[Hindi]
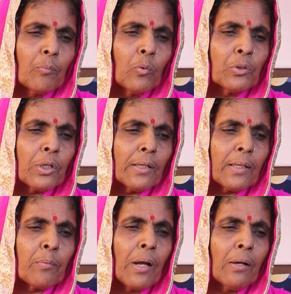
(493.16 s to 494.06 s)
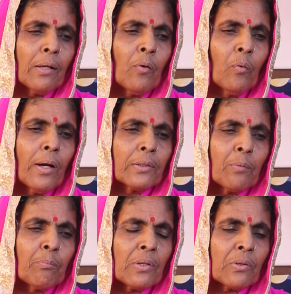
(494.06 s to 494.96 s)
पोछ के तब डालना होगा
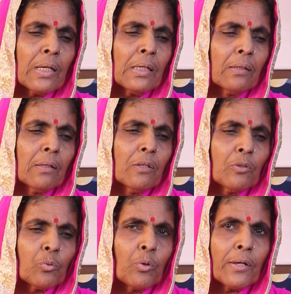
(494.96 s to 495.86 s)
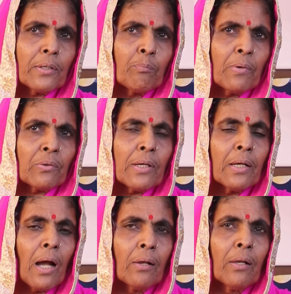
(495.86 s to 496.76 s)
चम्मच से सूखे चम्मच से
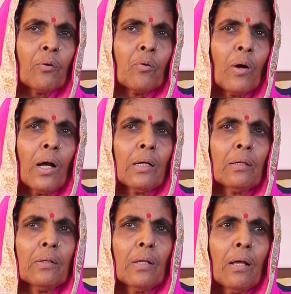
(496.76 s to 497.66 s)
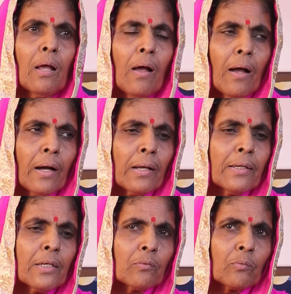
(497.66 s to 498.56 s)
निकालना होगा अगर
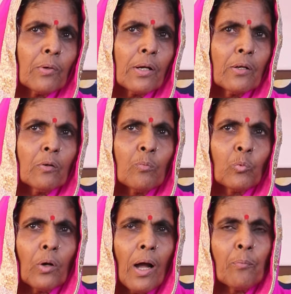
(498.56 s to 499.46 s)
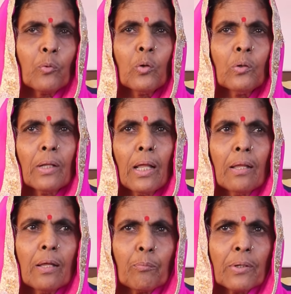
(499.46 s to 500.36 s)
ये वीडियो हम आपको
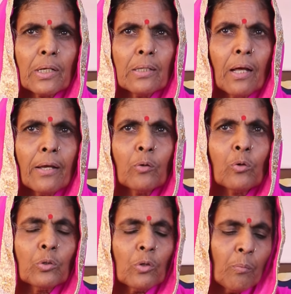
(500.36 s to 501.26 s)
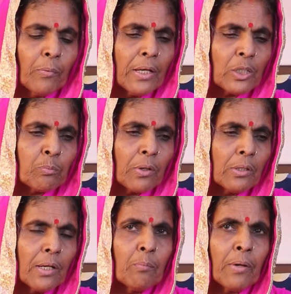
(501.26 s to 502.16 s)
पसंद आई हो तो हमने इस
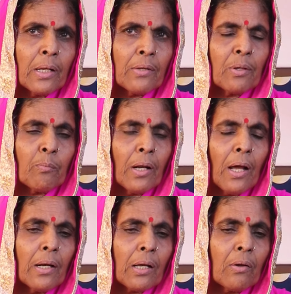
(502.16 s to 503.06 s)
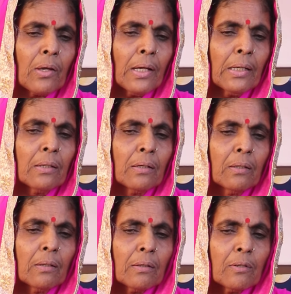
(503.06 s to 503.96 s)
इतनी मेहनत से बना रखी है
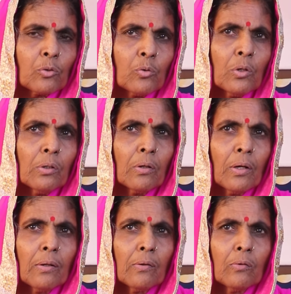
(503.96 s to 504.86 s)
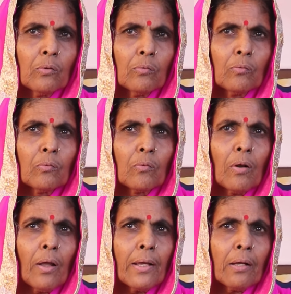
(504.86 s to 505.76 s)
इसको
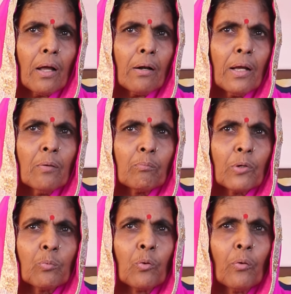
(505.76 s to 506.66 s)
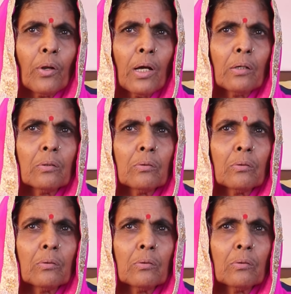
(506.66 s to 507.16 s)
लाइक करना मत भूलना